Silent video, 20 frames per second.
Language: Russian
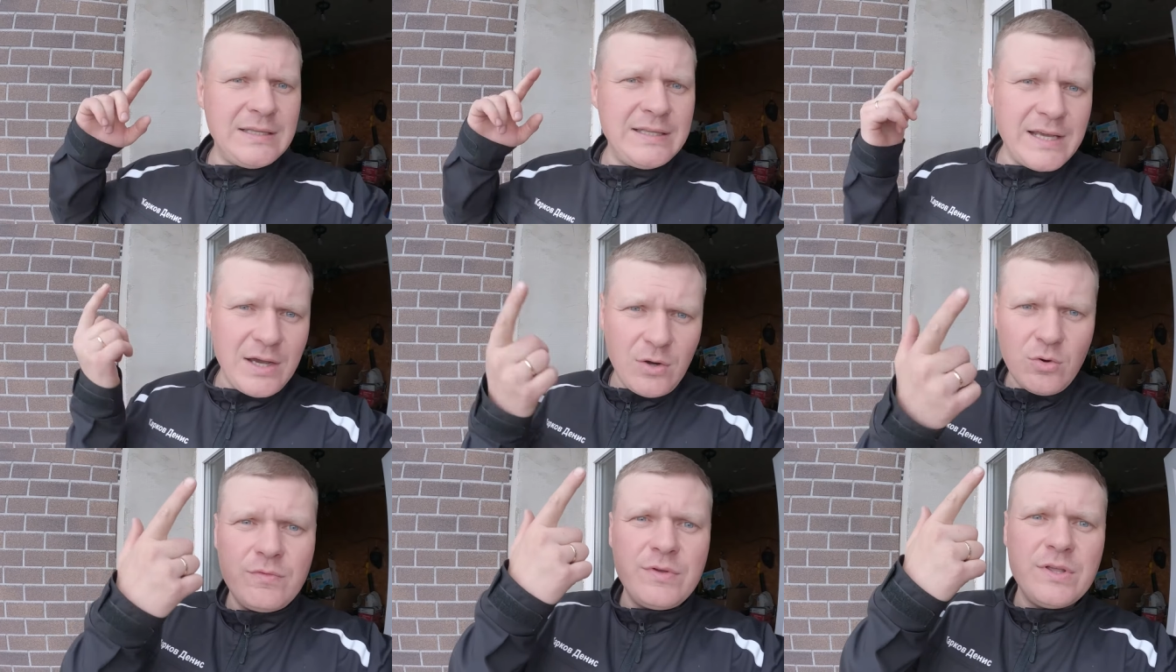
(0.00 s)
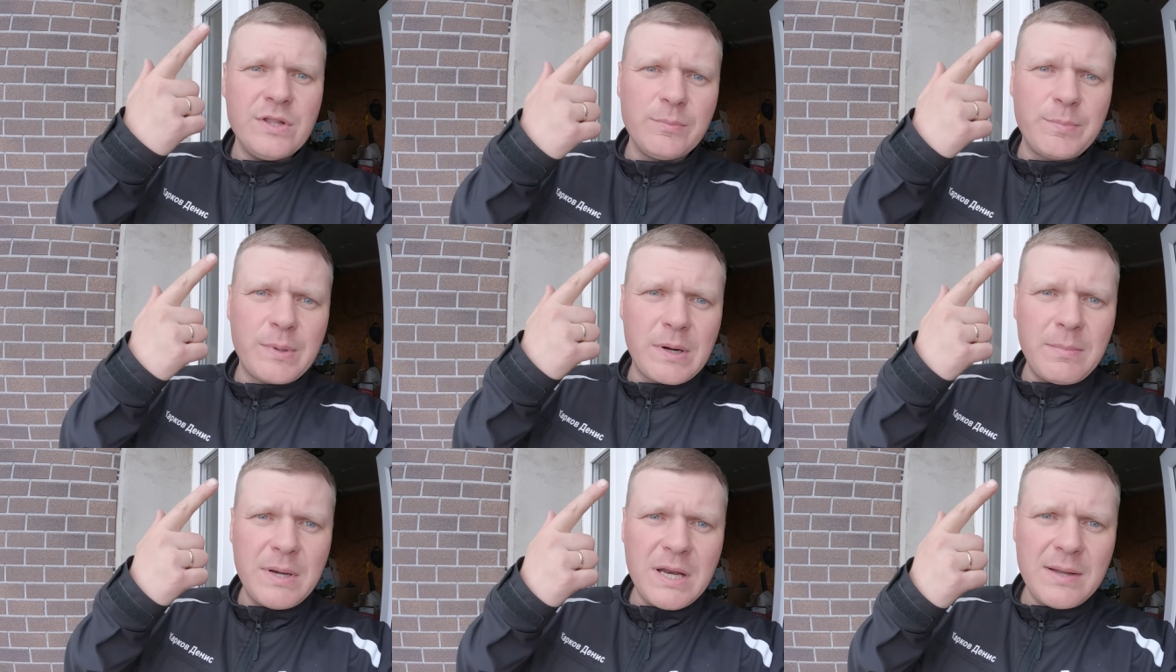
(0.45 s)
И я увидел
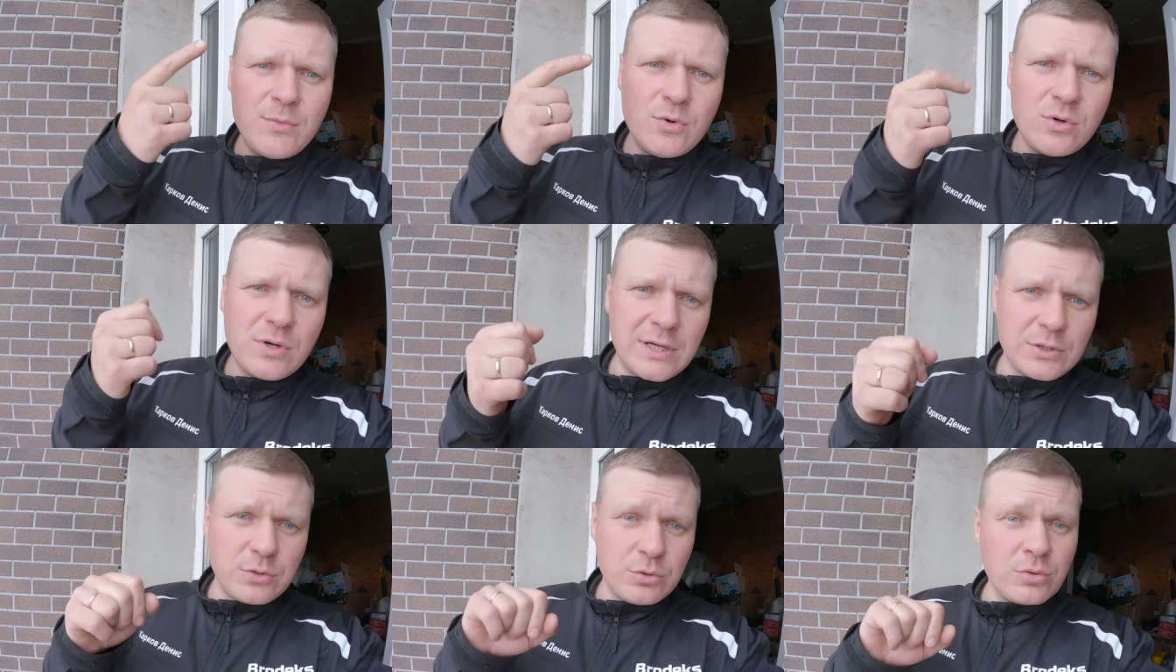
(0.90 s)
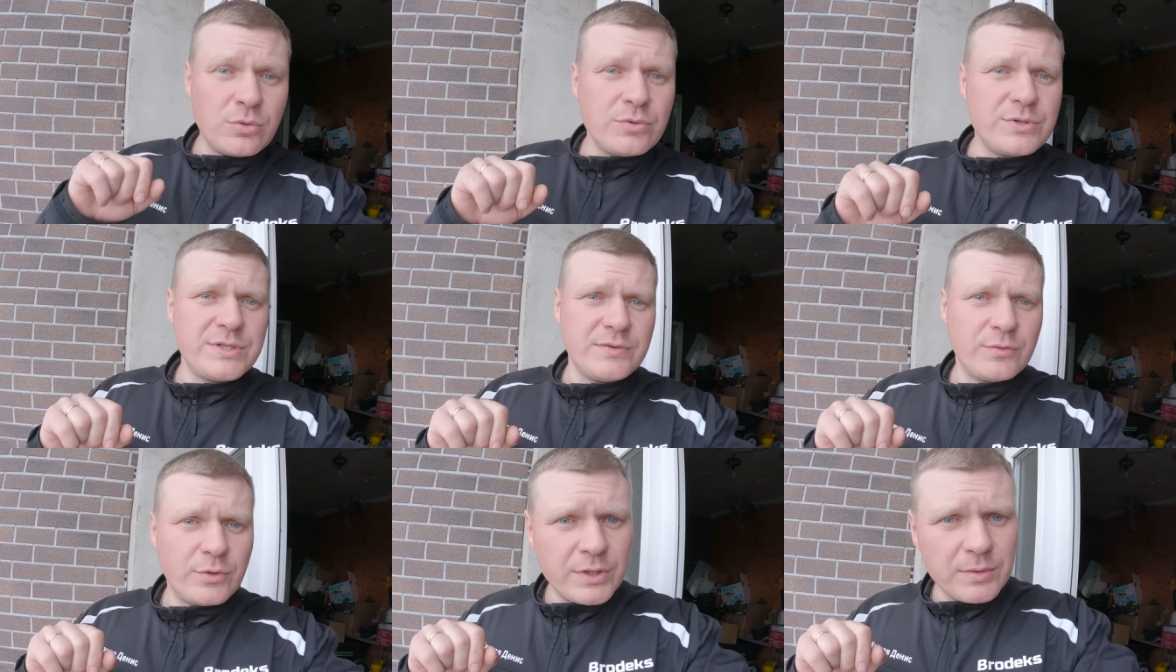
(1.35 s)
проблему, которую
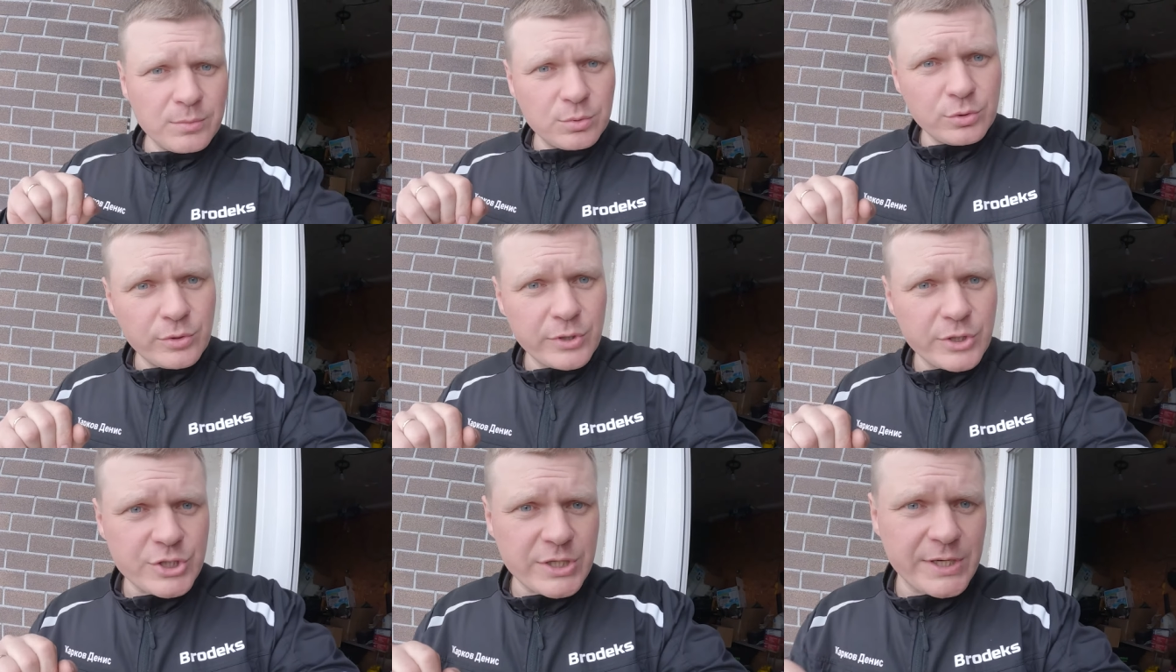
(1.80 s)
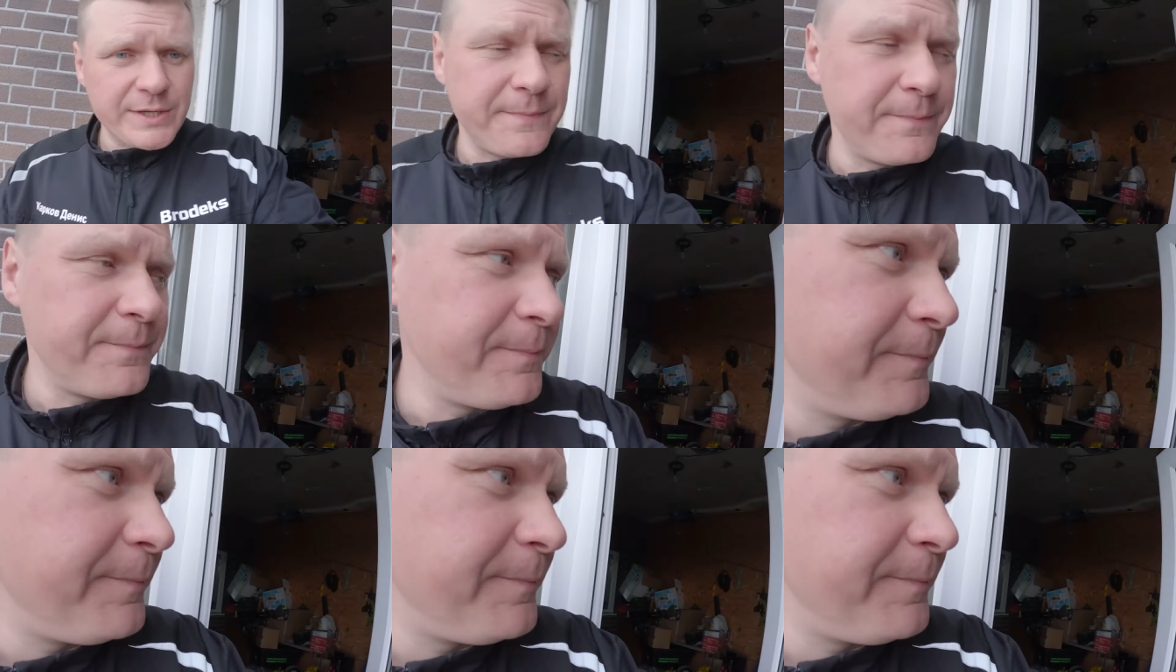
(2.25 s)
сегодня буду решать.